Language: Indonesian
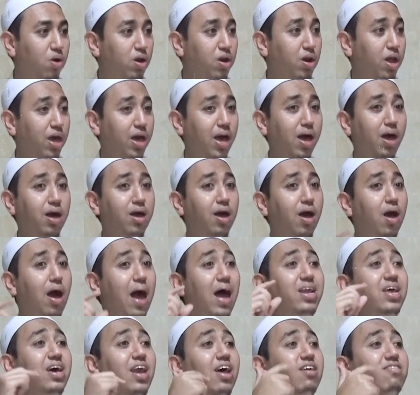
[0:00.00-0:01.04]
Neka
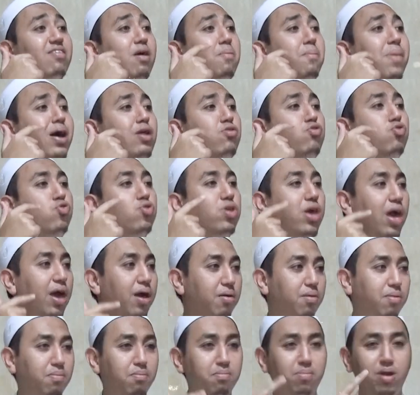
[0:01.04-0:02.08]
ada rasa madunya,
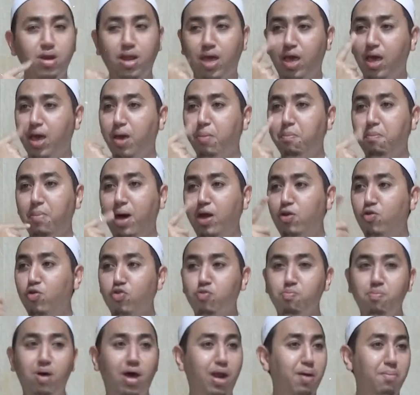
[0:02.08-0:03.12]
bene madu
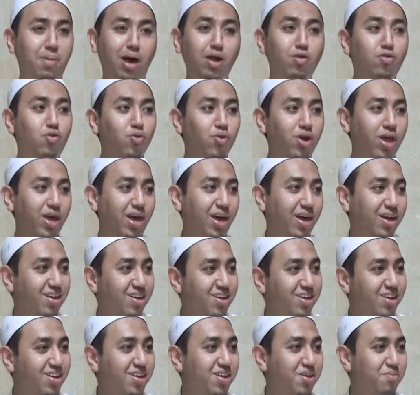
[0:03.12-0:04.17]
sembarang madu neka
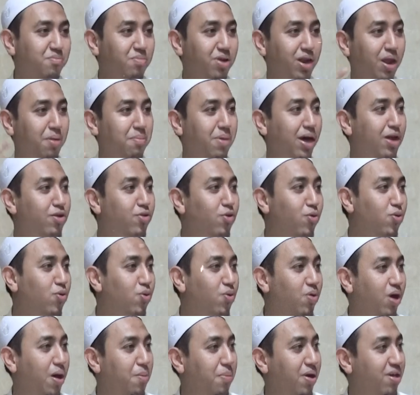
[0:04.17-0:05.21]
benar madu
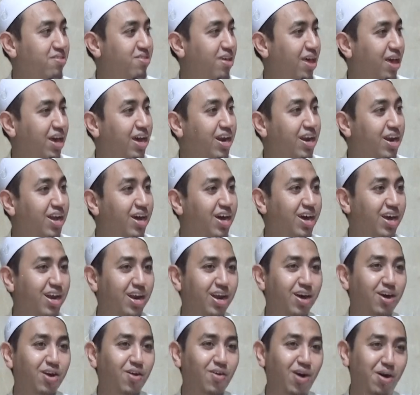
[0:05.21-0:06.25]
apa saya
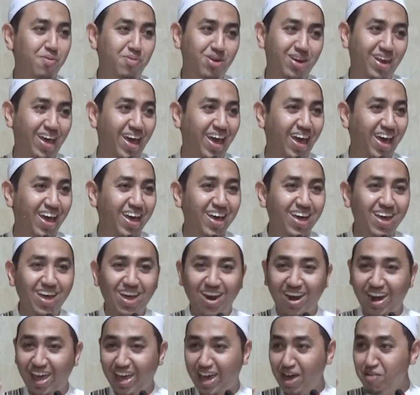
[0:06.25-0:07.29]
kereng-kereng roa ah, benar
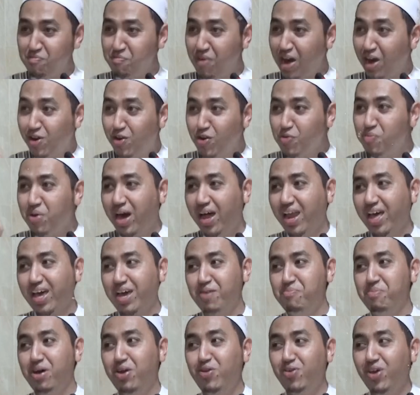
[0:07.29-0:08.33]
mereka madu
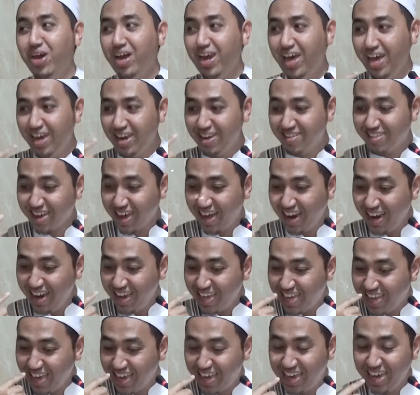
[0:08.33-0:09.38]
mengalahkan madu yang lain sekali
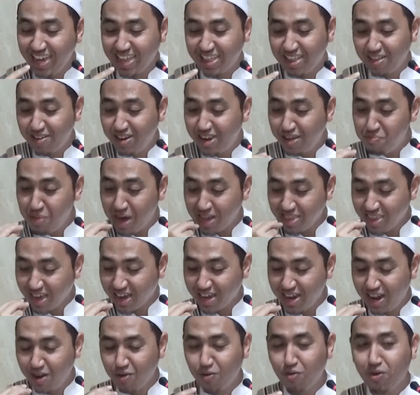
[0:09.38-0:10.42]
digigit
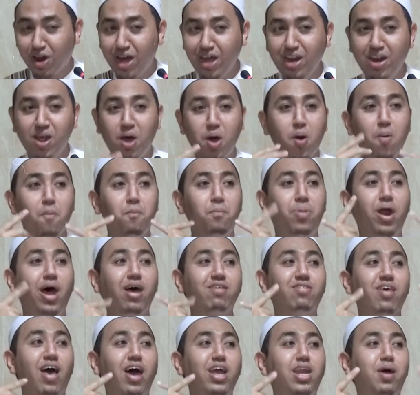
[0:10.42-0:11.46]
dibacakan Al-Qur'an
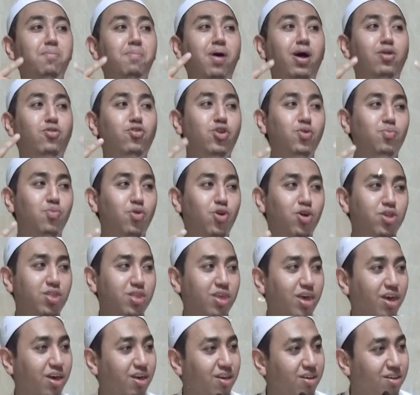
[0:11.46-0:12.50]
berasa ada madu di
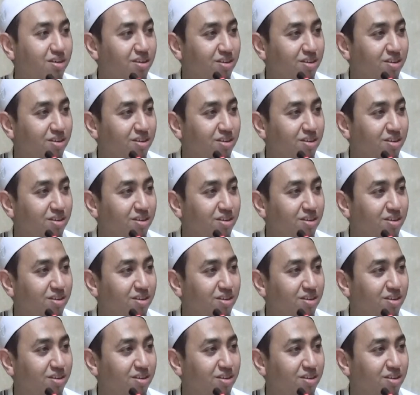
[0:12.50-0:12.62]
mulutnya.